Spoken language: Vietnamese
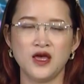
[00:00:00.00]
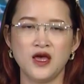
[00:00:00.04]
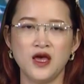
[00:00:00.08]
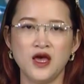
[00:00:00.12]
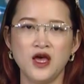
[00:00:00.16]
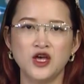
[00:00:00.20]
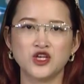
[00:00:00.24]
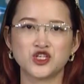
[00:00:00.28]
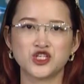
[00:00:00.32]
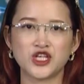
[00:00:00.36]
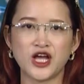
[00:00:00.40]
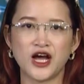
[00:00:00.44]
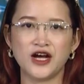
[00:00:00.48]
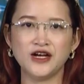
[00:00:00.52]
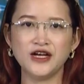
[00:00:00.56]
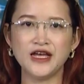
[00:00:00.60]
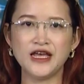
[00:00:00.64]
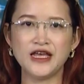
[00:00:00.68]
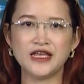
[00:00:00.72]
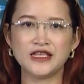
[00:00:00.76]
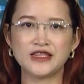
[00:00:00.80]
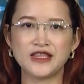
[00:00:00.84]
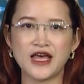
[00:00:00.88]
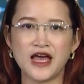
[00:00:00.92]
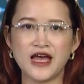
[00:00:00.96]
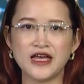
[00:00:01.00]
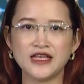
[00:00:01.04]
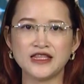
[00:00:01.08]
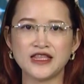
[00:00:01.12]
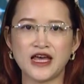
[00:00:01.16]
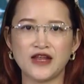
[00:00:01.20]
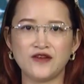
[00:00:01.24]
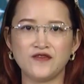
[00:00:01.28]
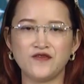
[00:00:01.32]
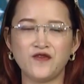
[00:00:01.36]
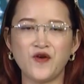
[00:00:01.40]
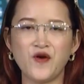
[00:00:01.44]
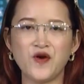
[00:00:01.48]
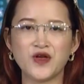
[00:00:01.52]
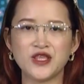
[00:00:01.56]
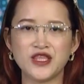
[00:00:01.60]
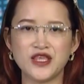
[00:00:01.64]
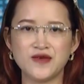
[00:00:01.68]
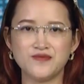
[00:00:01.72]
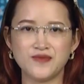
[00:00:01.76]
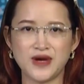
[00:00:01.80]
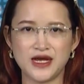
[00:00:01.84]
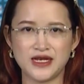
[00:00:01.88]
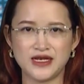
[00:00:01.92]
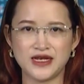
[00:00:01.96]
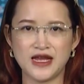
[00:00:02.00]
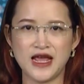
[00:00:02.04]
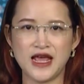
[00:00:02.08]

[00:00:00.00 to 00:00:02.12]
Sở Y tế Thành phố Hồ Chí Minh